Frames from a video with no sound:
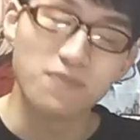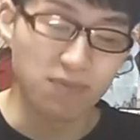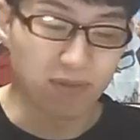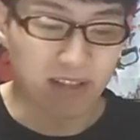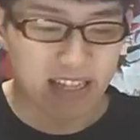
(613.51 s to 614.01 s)
う
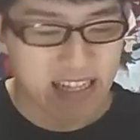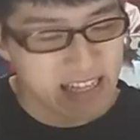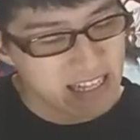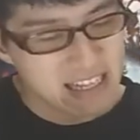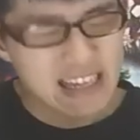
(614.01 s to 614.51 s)
ん
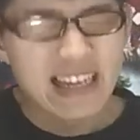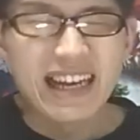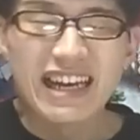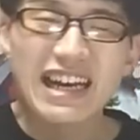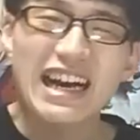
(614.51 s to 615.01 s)

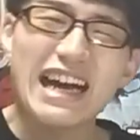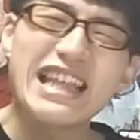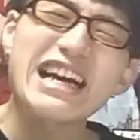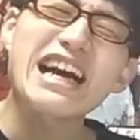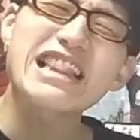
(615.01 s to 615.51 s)

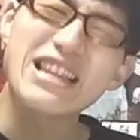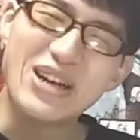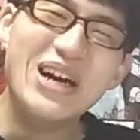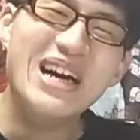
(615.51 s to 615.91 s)
金かかってる